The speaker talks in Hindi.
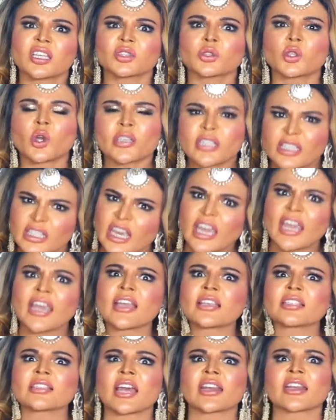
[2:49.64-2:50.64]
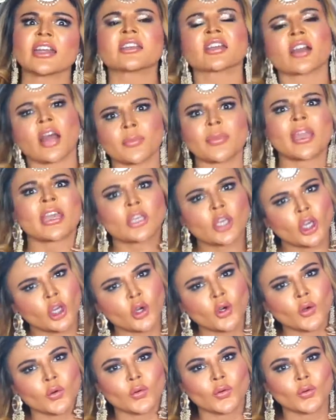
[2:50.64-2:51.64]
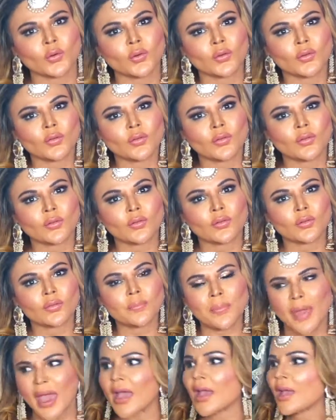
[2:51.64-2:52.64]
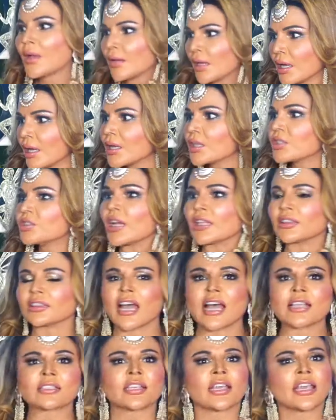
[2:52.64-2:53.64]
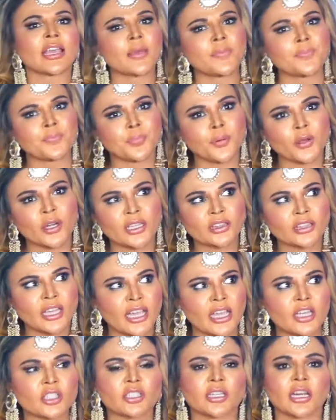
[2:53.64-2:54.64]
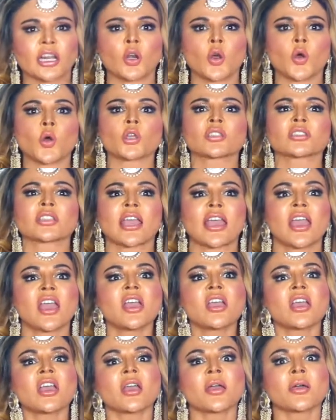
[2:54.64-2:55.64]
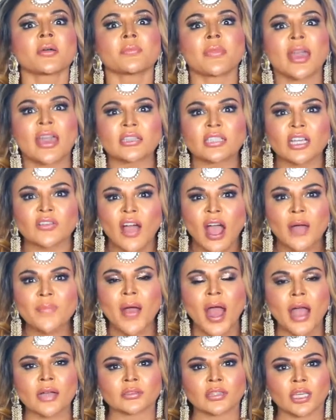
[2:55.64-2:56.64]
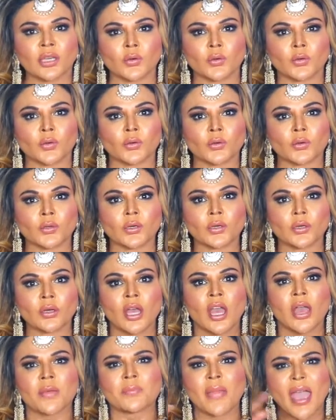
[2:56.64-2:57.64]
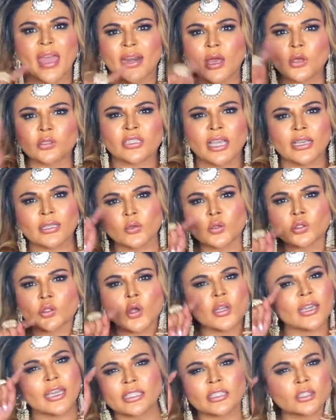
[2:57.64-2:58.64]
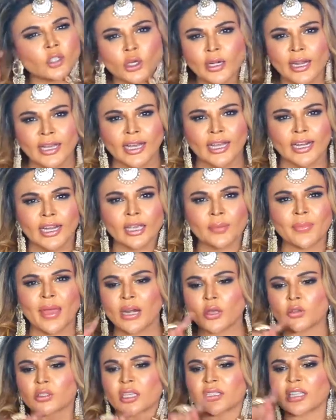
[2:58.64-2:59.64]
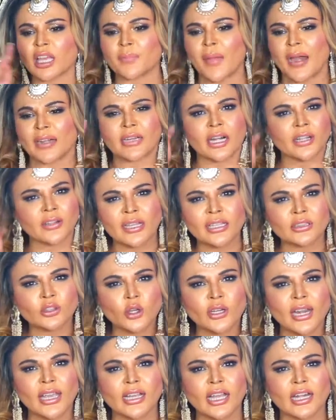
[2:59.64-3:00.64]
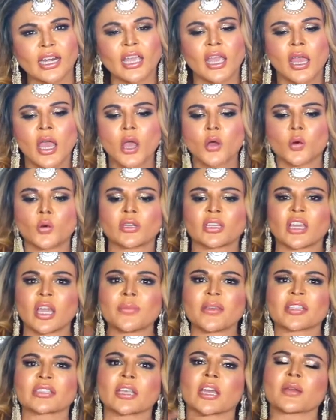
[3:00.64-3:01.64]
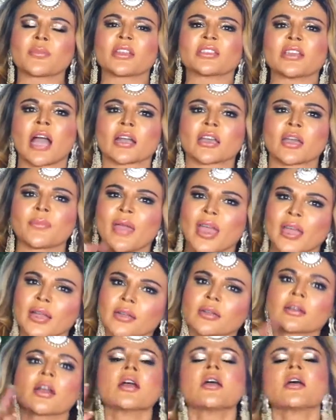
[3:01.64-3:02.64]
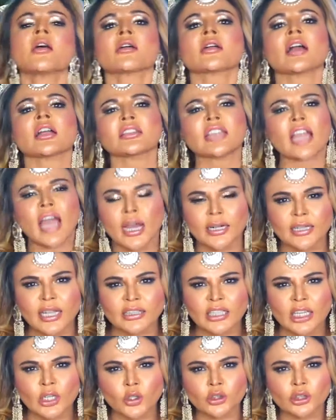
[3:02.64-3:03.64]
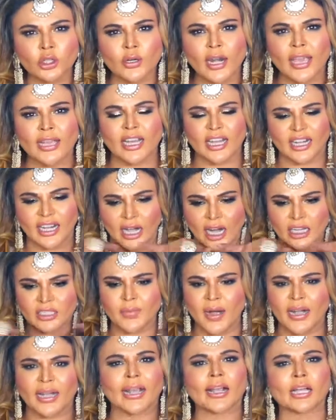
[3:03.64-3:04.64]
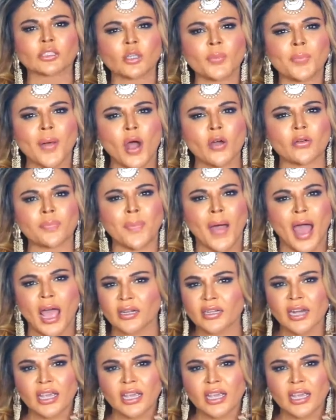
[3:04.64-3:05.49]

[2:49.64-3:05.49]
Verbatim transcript: तो ये सारे ड्रामे क्यों मैं जनता से पूरे देश के लोगों से मैं जवाब मांगती हूँ मैंने उसके उसको किस तो नहीं करी मैंने उसके साथ बैठ के ड्रिंक तो नहीं करी उनके बिस्तर में जाके मैं गंदी हरकतें तो नहीं करी लक्ष्मण रेखा तो पार